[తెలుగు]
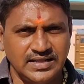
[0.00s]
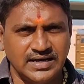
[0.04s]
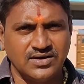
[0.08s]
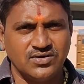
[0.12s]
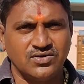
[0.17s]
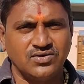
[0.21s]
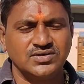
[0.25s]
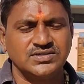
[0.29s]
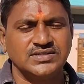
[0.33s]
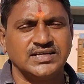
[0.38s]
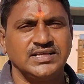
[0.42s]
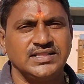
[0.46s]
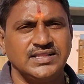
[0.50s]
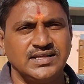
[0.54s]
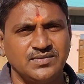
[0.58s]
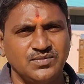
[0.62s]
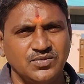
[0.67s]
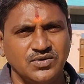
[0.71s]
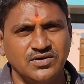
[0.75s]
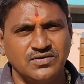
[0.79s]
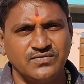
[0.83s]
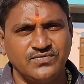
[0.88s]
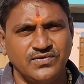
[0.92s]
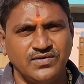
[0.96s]
నాకు రోజుకి ఇద్దరు
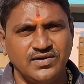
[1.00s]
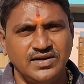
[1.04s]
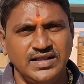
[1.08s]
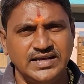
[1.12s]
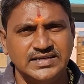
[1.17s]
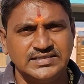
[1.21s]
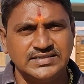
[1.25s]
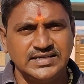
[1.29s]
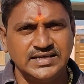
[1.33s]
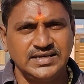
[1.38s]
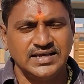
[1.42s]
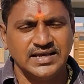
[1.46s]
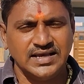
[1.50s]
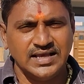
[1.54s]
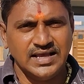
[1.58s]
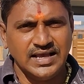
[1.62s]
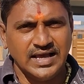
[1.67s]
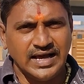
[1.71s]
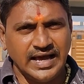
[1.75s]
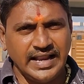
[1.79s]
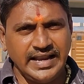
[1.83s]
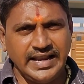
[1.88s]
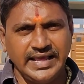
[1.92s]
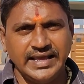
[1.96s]
ముగ్గురు ఫోన్లు చేసి
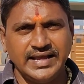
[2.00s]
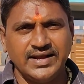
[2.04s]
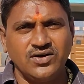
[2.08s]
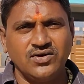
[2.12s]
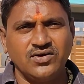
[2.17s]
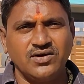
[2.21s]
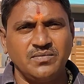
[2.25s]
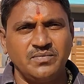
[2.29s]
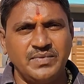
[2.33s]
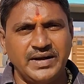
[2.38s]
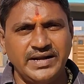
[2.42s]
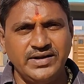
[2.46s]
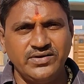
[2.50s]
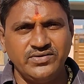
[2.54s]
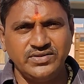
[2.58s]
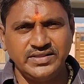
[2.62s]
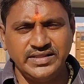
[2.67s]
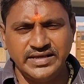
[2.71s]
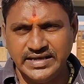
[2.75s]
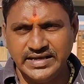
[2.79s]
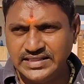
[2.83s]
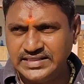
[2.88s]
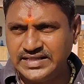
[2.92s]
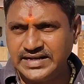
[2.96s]
అన్న ఇక్కడ ఒక బండి
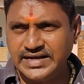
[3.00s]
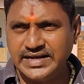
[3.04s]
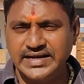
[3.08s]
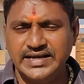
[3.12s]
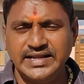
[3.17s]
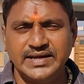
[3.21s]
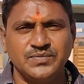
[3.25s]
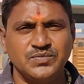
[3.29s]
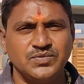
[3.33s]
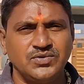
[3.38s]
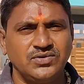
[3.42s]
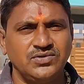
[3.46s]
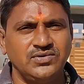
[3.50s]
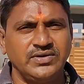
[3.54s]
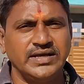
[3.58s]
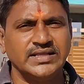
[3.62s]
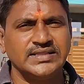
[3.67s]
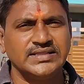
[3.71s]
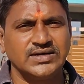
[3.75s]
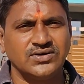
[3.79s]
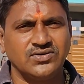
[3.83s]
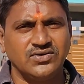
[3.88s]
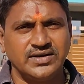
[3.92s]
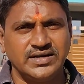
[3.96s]
ఉంది ఇంత రేటు చెప్తుండు
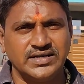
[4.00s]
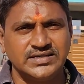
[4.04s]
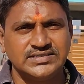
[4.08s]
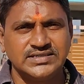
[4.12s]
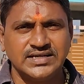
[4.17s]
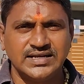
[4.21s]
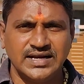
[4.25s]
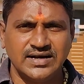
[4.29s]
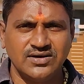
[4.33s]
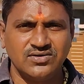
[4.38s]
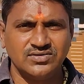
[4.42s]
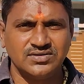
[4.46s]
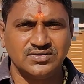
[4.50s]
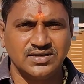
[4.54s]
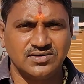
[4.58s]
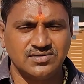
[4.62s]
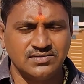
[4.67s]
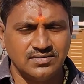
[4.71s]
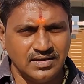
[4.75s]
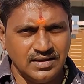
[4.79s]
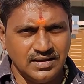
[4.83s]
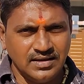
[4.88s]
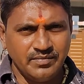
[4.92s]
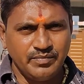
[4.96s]
ఎంత కొనొచ్చు అని
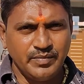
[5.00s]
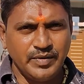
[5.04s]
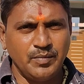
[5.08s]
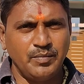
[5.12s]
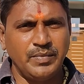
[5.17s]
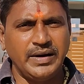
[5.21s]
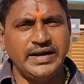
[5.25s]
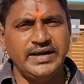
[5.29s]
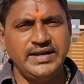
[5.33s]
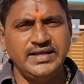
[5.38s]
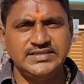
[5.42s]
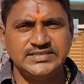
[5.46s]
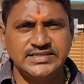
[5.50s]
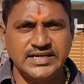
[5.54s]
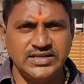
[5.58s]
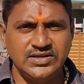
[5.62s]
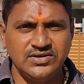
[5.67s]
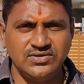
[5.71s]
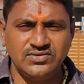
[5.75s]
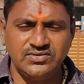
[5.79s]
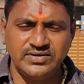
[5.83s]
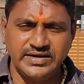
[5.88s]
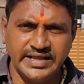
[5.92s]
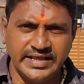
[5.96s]
అడుగుతారు మేము బండి
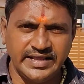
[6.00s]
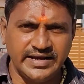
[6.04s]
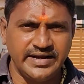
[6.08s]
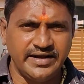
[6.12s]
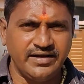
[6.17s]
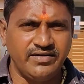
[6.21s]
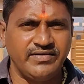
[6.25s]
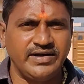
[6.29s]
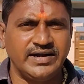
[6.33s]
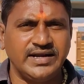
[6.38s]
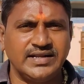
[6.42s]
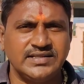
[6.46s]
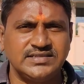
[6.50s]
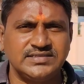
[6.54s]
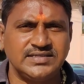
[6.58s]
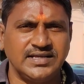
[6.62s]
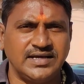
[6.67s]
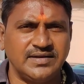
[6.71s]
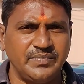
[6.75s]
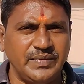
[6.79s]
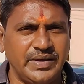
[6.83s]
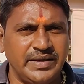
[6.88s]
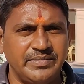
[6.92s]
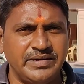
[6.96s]
జెన్యున్ ఉంటే ఈ రేటు పెట్టచ్చు
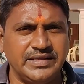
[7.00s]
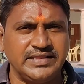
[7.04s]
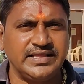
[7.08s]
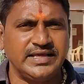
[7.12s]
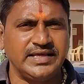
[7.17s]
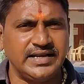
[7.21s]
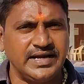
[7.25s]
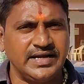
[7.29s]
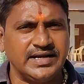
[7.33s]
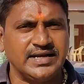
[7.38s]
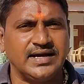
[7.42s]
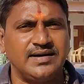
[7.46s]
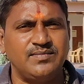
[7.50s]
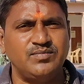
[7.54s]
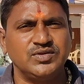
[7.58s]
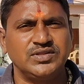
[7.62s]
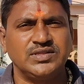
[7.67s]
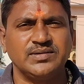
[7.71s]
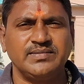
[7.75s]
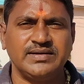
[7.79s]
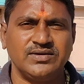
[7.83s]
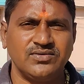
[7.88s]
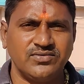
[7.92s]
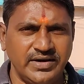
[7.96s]
సార్ మేమైతే ఈ రేట్కి
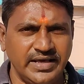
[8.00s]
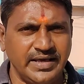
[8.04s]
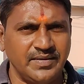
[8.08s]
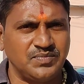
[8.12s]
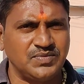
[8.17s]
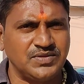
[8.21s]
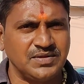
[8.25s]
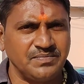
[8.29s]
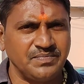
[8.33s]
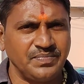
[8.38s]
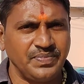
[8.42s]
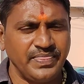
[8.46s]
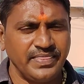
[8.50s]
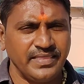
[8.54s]
అమ్ముతామని కూడా చెప్తాం